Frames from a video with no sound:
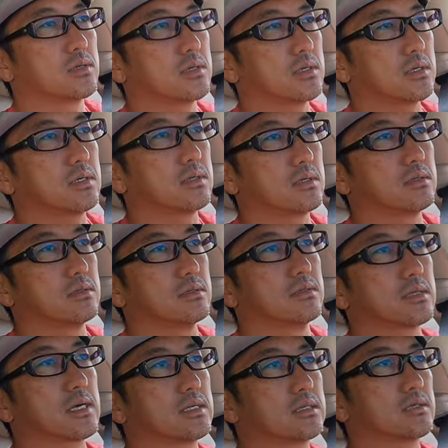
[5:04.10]
当に
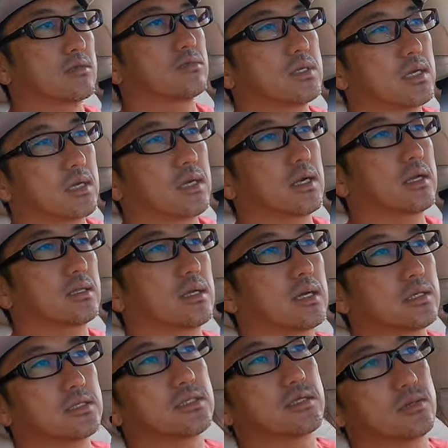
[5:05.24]
数を見ながらって
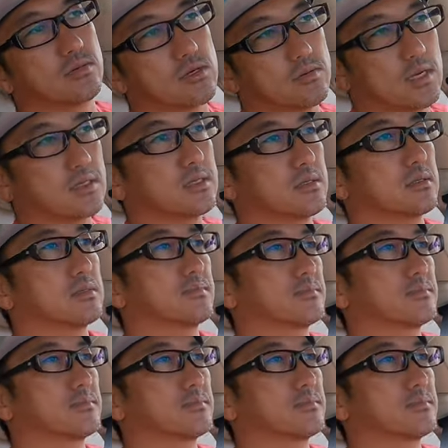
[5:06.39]
感じだと思います。